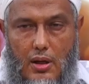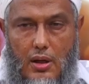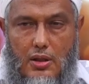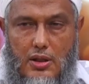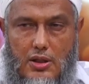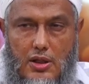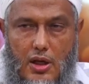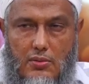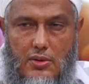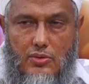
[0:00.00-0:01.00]

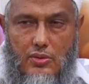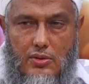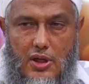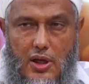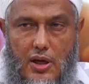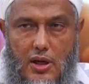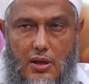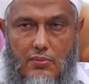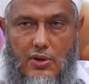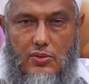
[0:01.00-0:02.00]
الانتساب للجيوش إذا كان
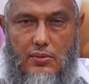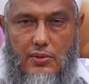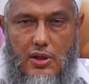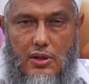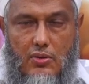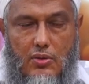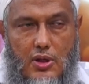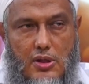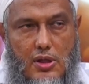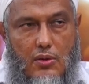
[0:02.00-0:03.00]
المقصود به أن يكون
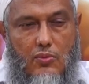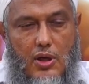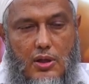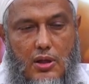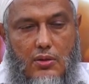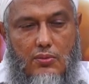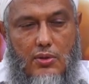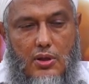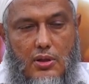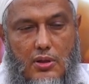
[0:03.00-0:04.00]
الإنسان مواطنا في